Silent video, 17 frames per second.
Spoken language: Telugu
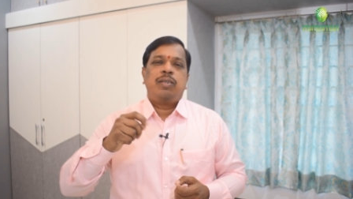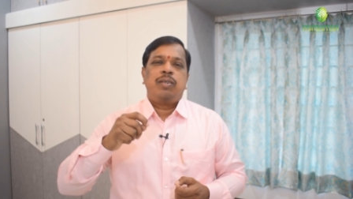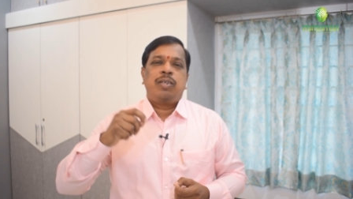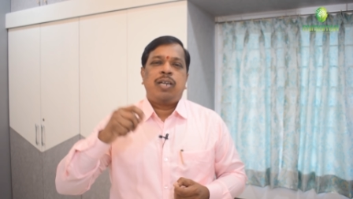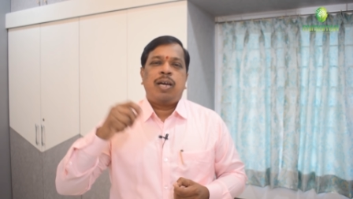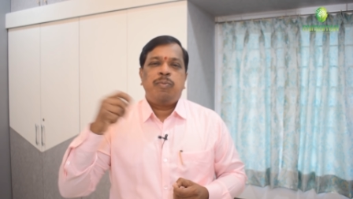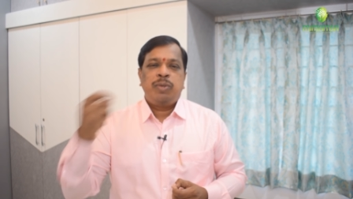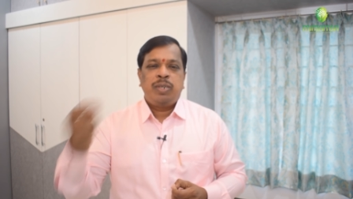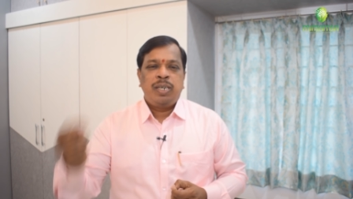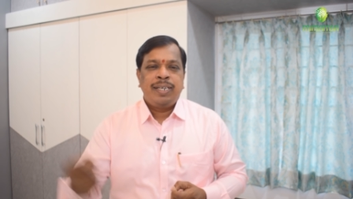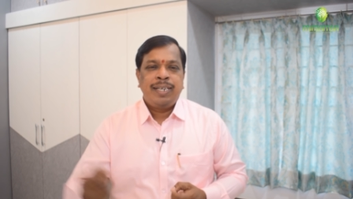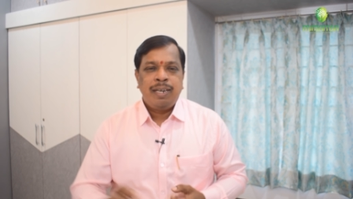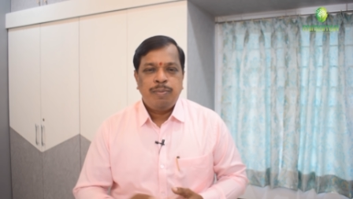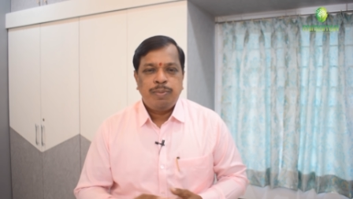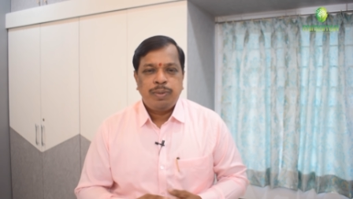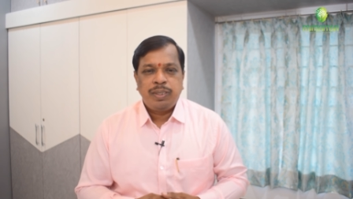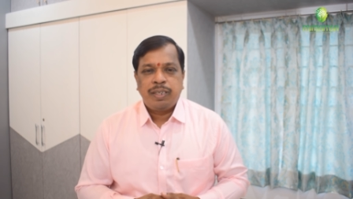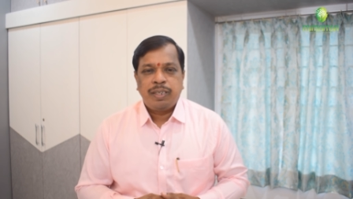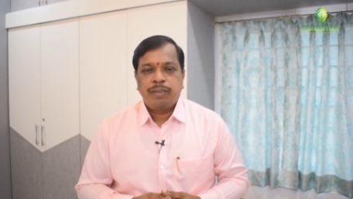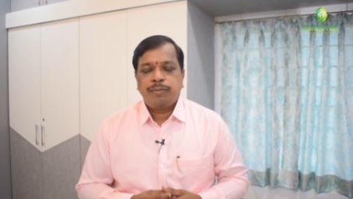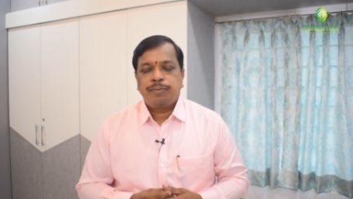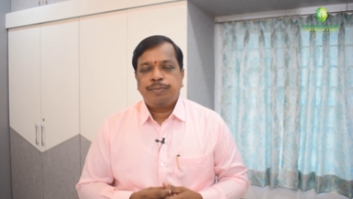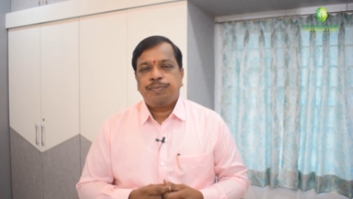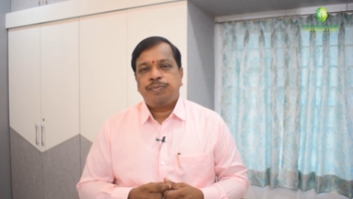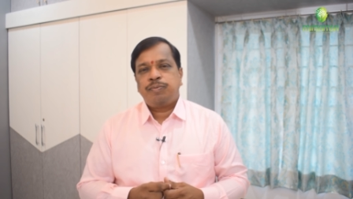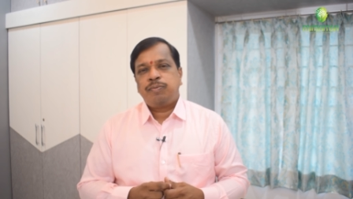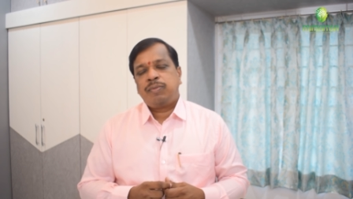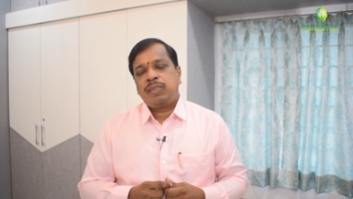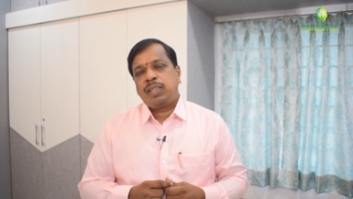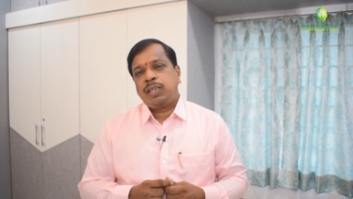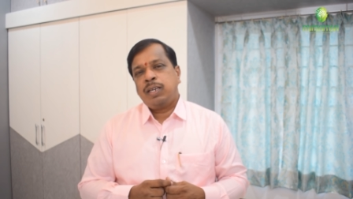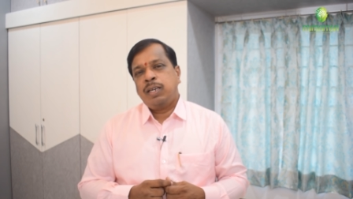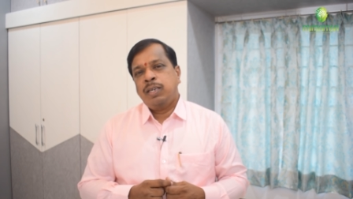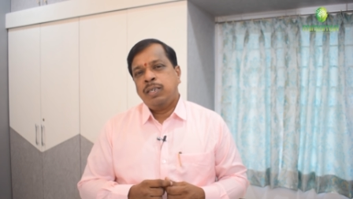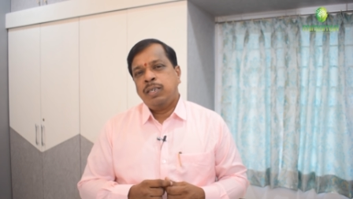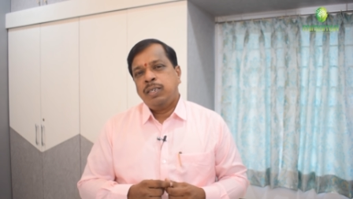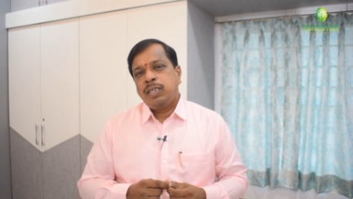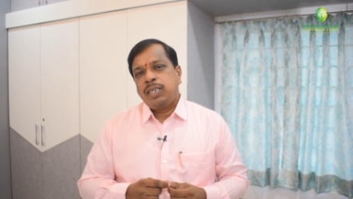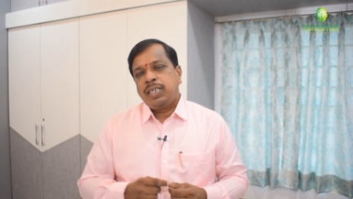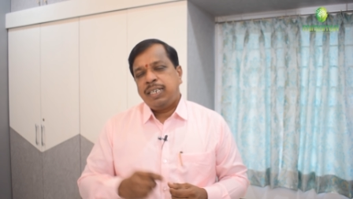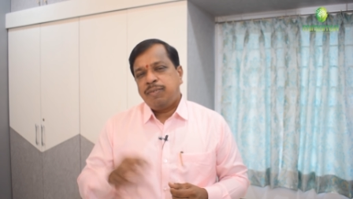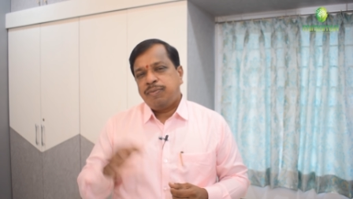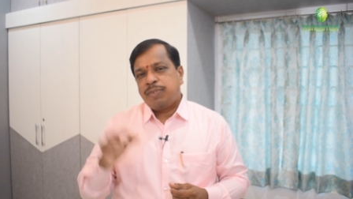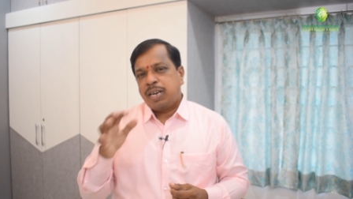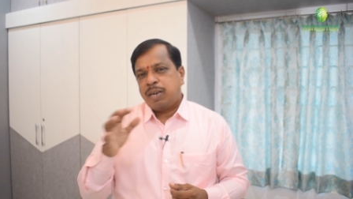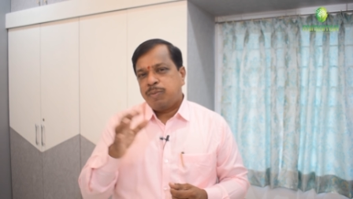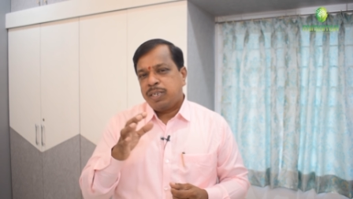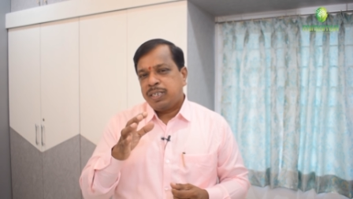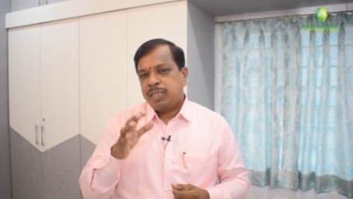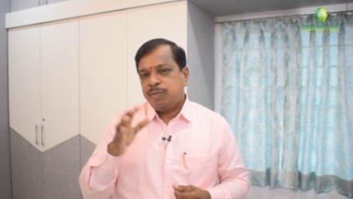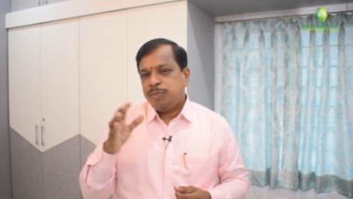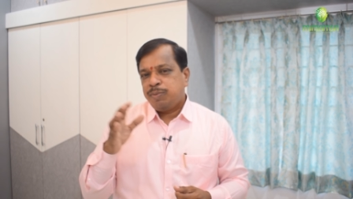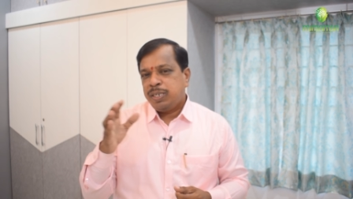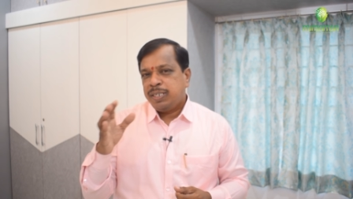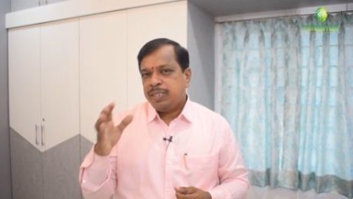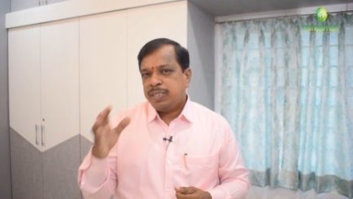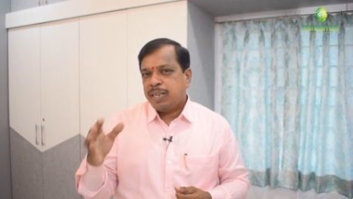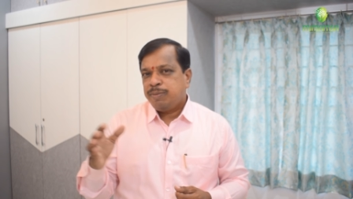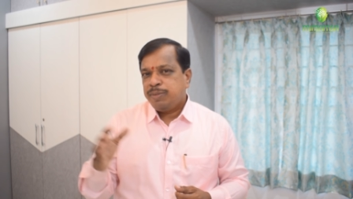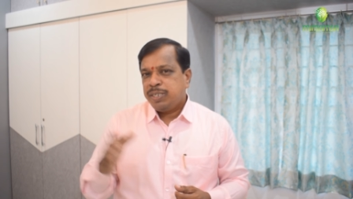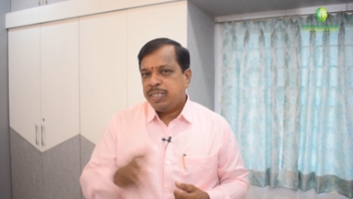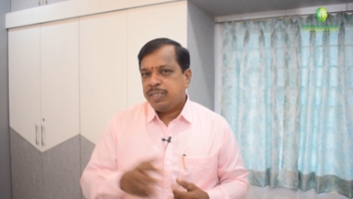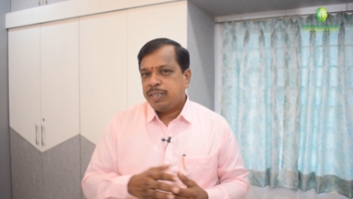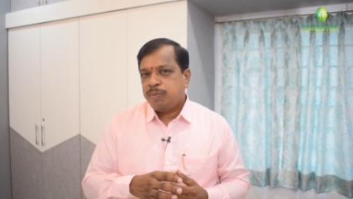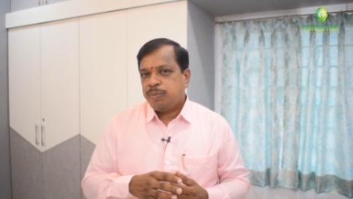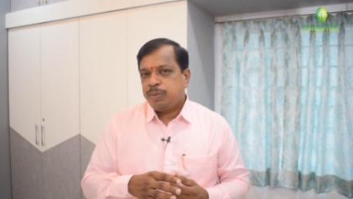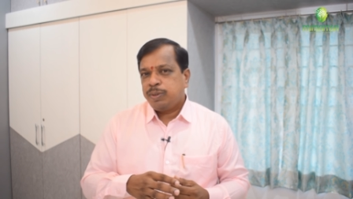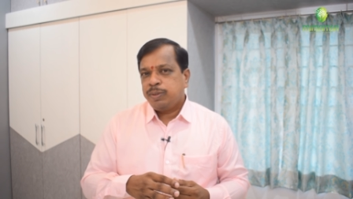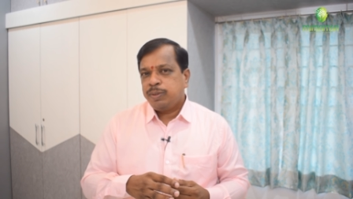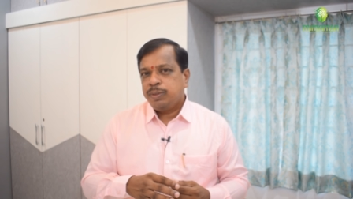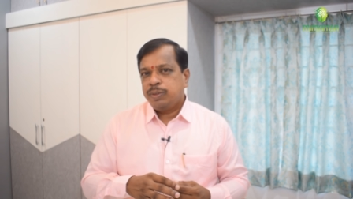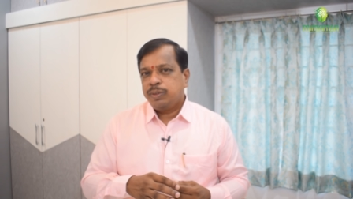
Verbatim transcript: టాపిక్లోకి వెళ్ళిపోతాను నేను ఫార్మా కంపెనీలో జాబ్ చేసేటప్పుడు